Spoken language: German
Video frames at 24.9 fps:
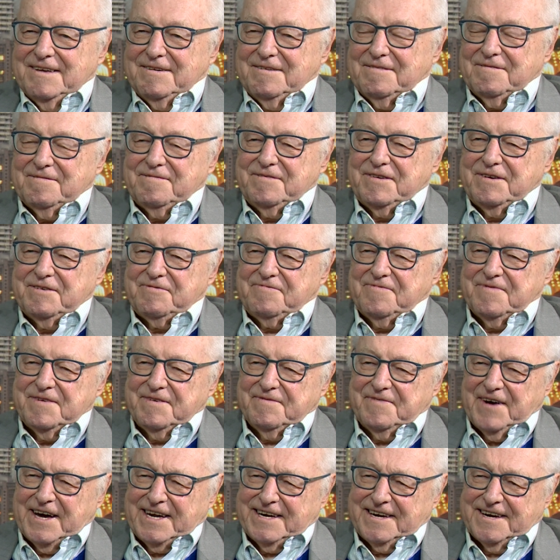Wie, wie
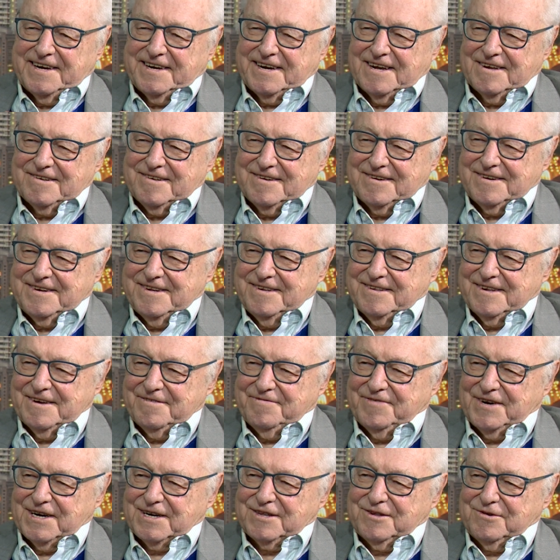war denn das in dieser
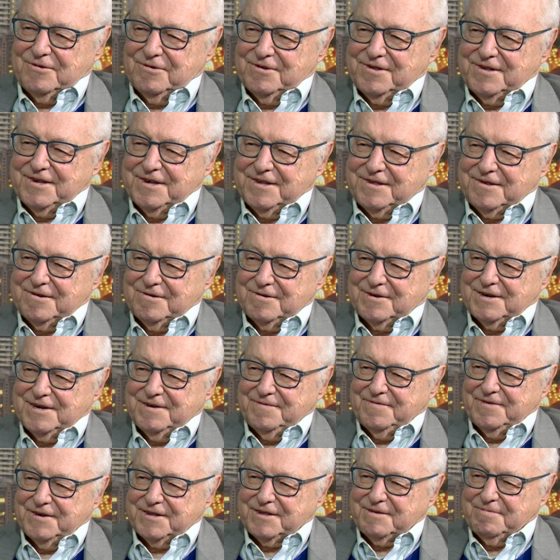Fraktionssitzung, die
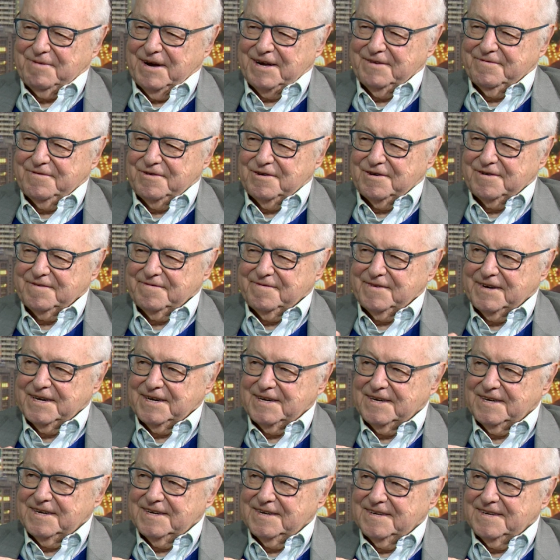vor zwei Wochen war?